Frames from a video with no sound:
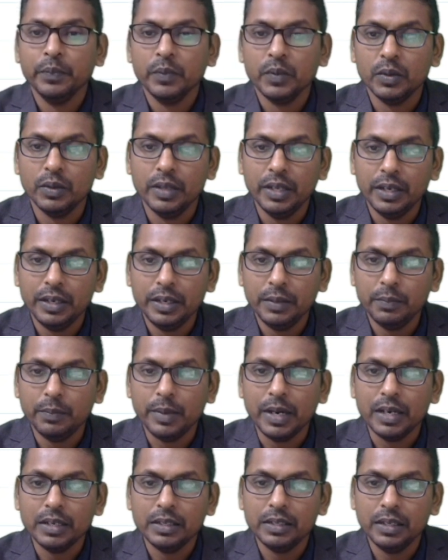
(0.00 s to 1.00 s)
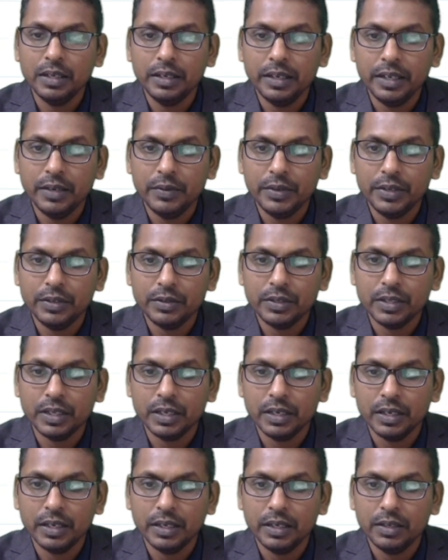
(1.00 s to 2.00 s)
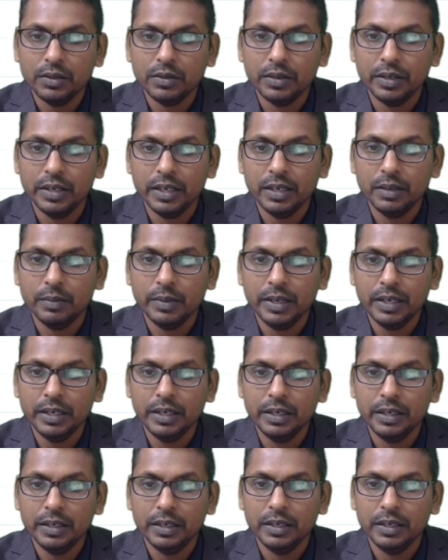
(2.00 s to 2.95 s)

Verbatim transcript: तो देखिए पार्सल डेरिवेटिव्स करना है तो डेल बाई